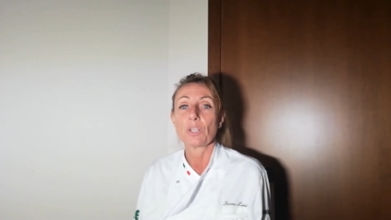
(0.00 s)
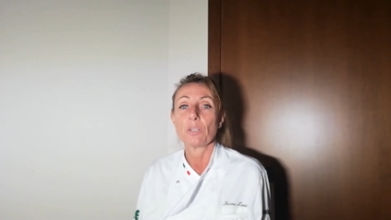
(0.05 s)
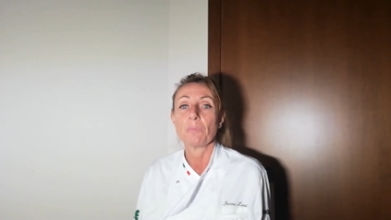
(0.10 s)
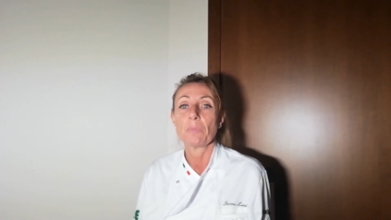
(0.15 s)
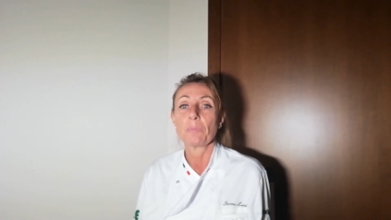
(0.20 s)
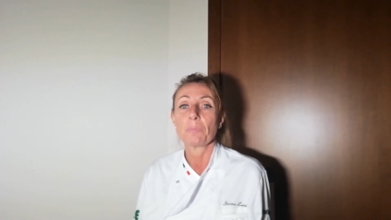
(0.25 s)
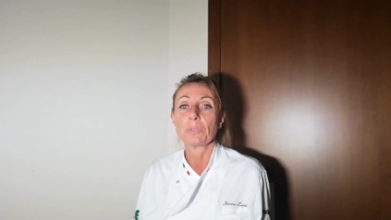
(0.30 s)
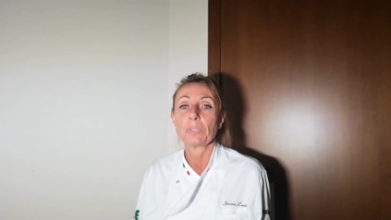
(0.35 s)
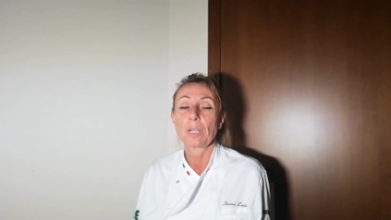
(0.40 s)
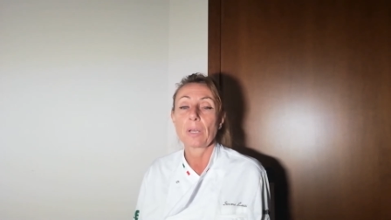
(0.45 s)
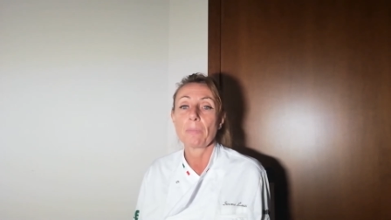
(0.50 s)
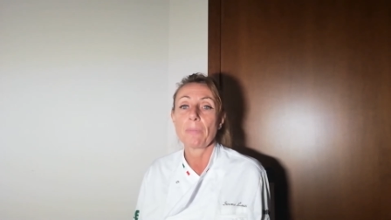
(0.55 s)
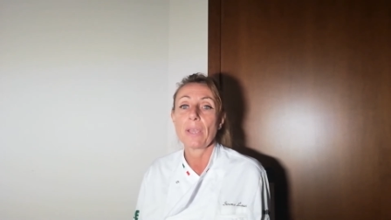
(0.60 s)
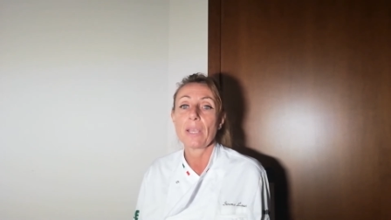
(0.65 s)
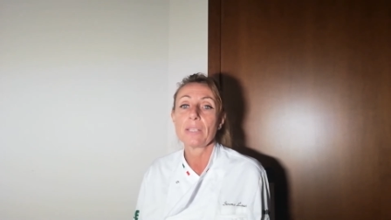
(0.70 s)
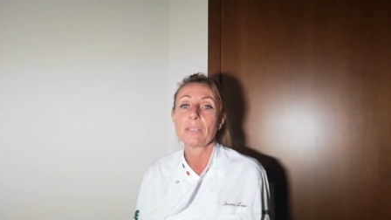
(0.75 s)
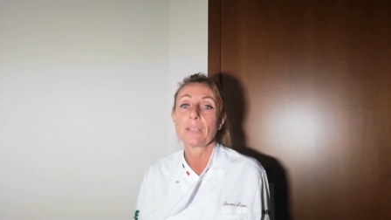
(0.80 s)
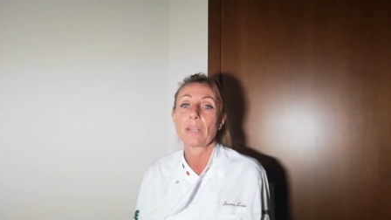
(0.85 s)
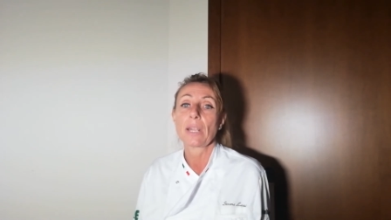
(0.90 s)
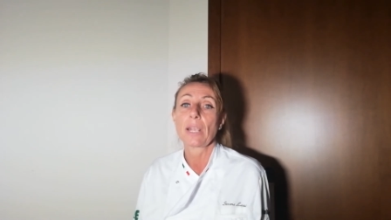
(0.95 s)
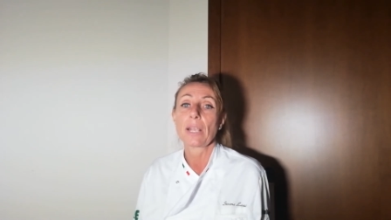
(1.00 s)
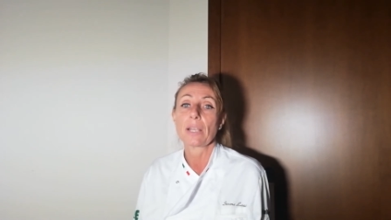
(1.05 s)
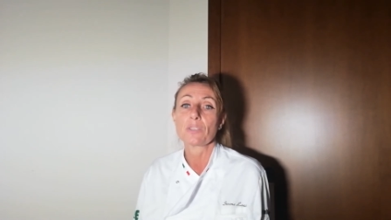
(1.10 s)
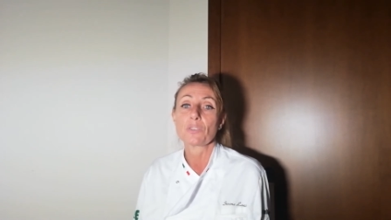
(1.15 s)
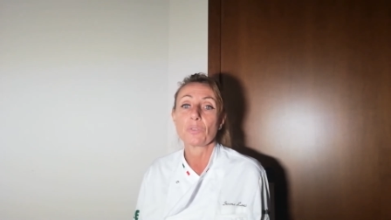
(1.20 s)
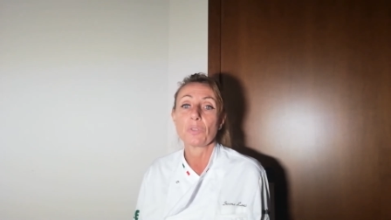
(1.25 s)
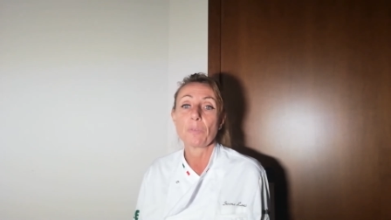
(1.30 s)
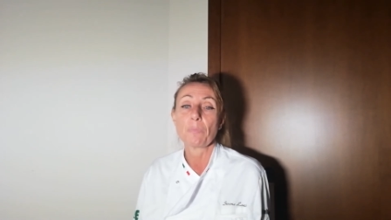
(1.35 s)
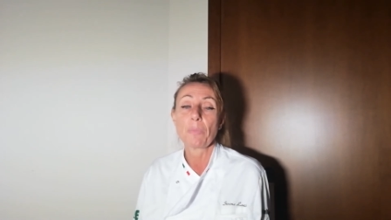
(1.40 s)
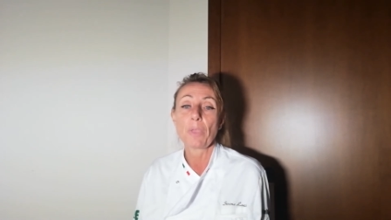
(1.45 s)
come potrebbe essere il
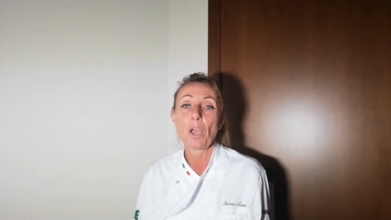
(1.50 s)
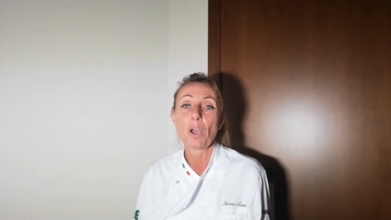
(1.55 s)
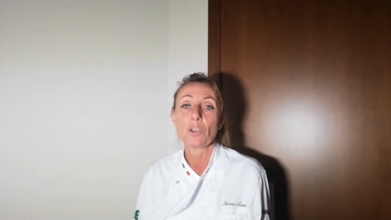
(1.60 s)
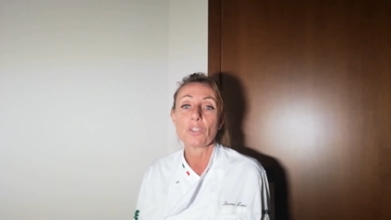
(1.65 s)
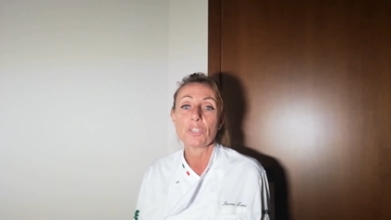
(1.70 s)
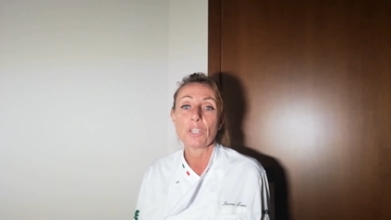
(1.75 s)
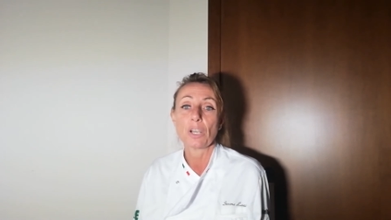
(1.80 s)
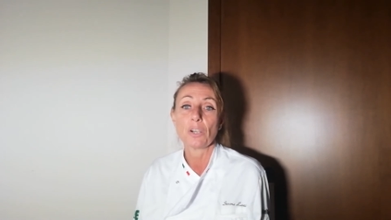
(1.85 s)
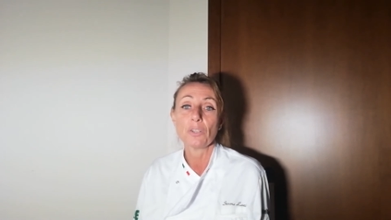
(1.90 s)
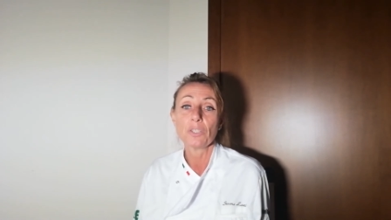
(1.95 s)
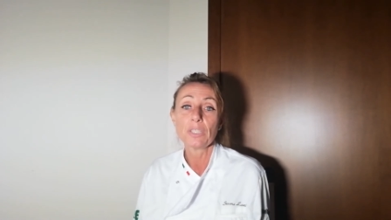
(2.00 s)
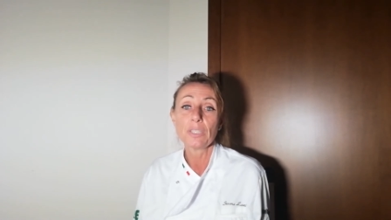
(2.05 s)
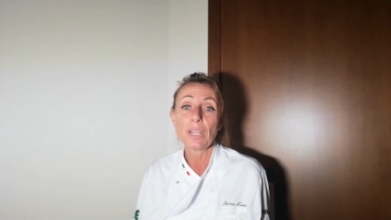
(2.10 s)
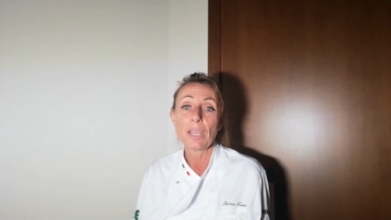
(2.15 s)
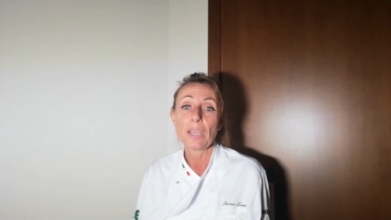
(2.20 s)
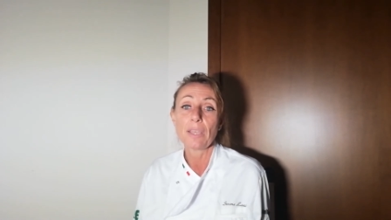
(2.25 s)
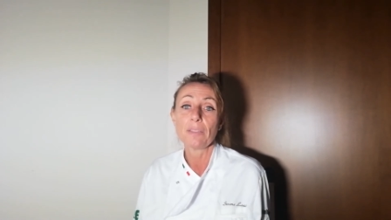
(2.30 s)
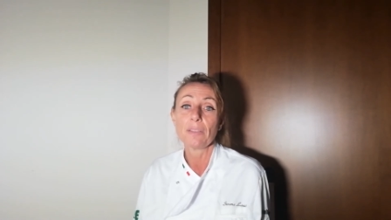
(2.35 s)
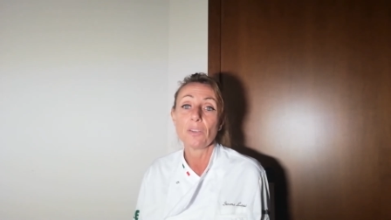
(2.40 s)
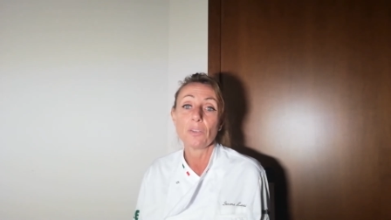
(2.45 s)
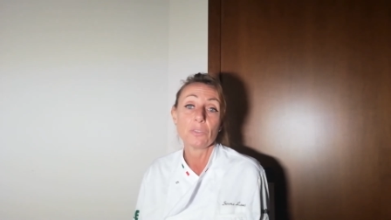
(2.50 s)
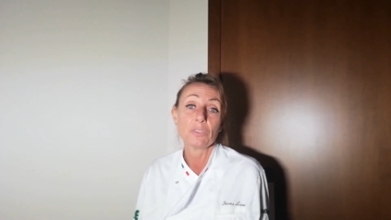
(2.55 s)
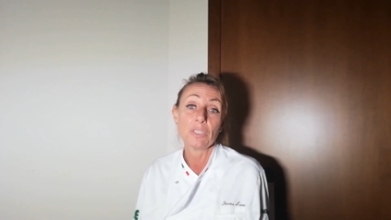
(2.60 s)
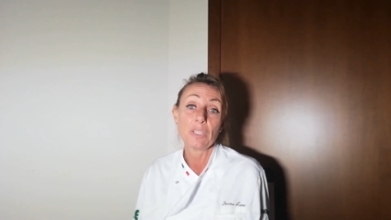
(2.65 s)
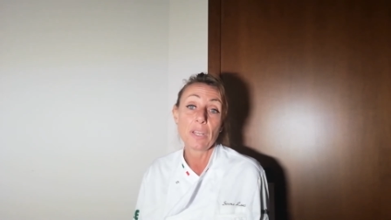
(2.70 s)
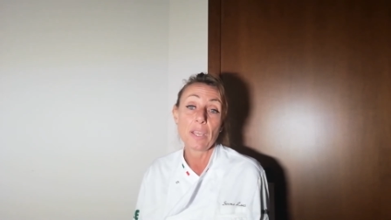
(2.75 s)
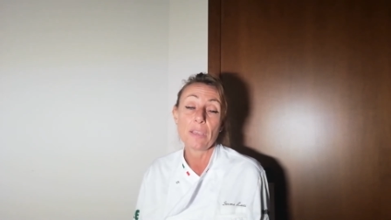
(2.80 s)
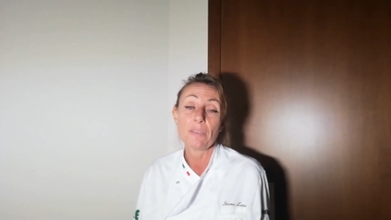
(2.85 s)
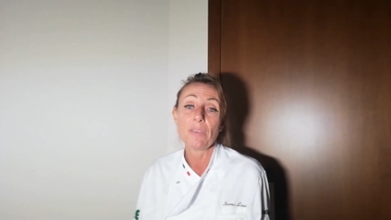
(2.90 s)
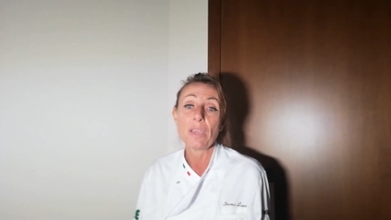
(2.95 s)
caso di pioggia o, ne- o di
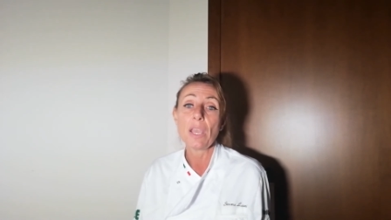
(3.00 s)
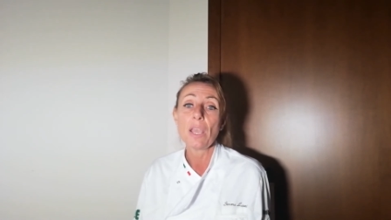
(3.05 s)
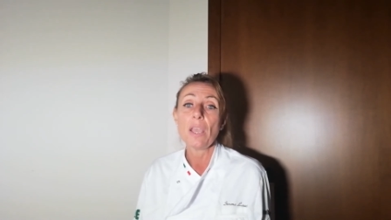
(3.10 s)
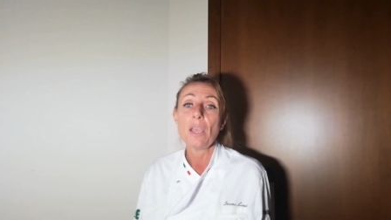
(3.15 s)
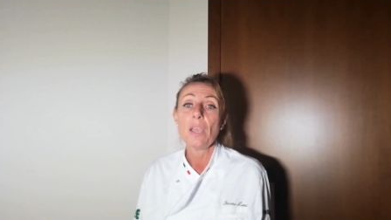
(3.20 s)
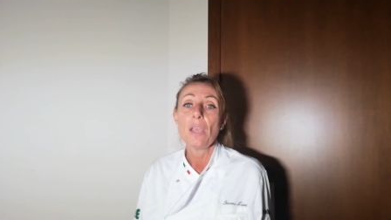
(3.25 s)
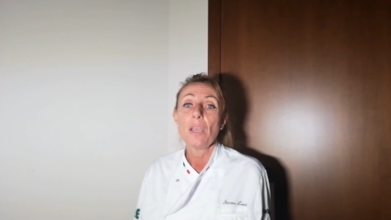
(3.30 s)
neve,